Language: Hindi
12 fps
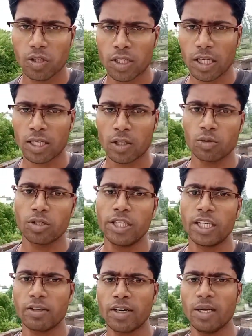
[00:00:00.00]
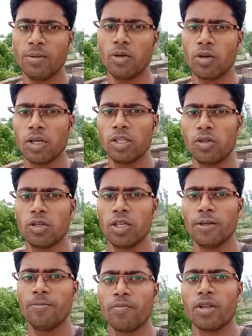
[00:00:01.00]
उसके साथ साथ कुछ सीटेट e वाले भी लोग हैं
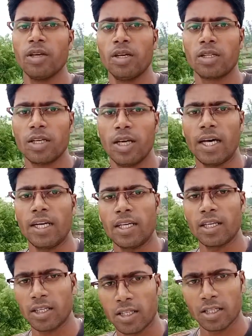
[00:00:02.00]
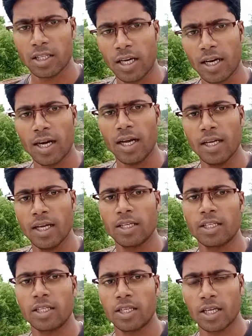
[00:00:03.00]
जिन्होंने तैयारी कर रहा है
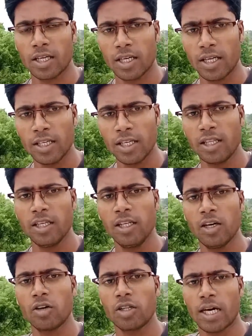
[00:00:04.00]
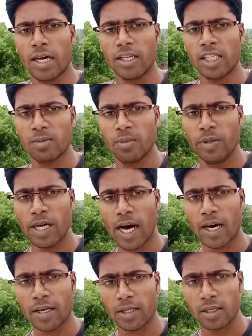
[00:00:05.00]
यार नहीं की थी और तैयारी इस समय
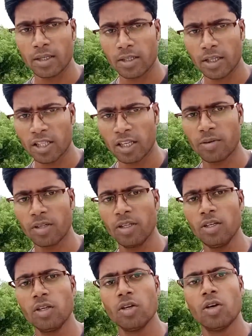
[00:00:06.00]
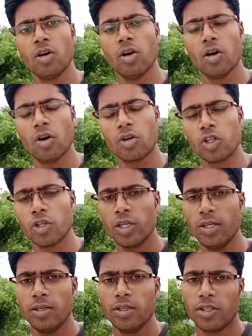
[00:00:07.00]
बिहार शिक्षक भर्ती और जो
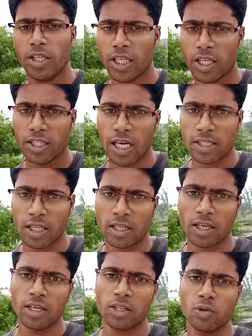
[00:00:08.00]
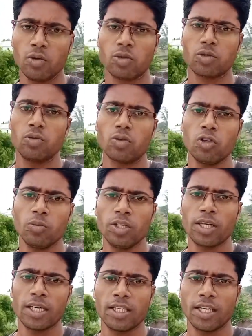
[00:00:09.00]
है सीटेट e के साथ साथ कर रहे हैं तो उस उनको
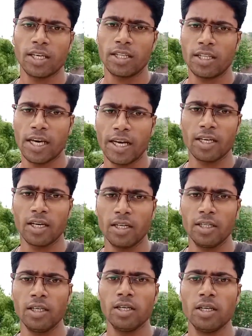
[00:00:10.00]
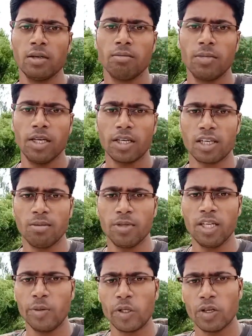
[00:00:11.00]
भी कैसे कर, तैयारी करनी है मैं एक
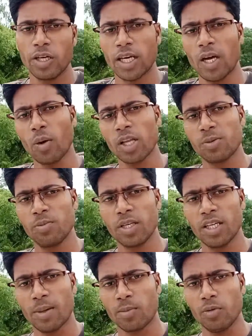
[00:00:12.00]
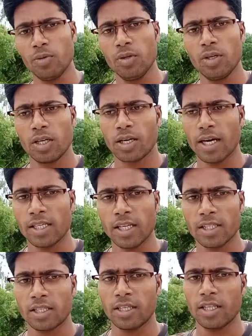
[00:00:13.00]
कंप्लीट वीडियो लेकर आऊँगा जिसमें कि आपको
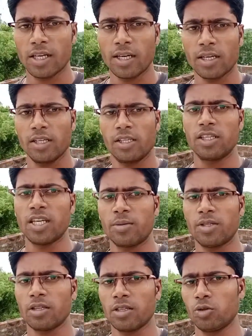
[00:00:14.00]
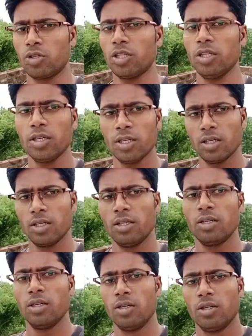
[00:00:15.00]
कैसे सटीक तैयारी करें जैसे कि आप सिलेक्शन हो
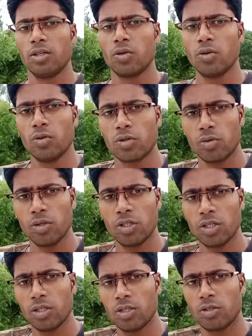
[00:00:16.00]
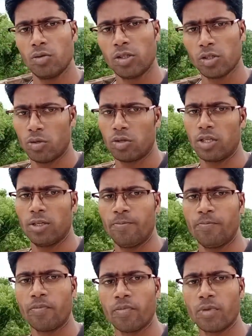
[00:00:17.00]
सके तो सुनिश्चित सुनिश्चित हो
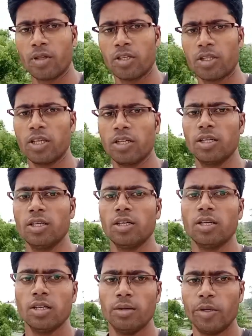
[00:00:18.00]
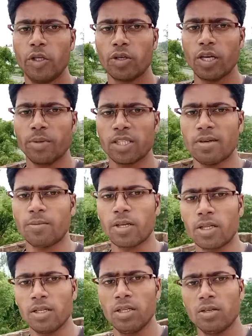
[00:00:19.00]
सके चलिए वीडियो यहीं पर समाप्त
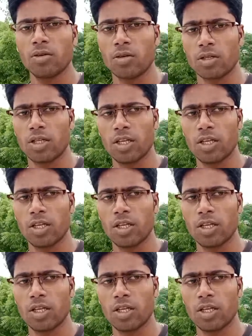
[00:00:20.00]
करते हैं और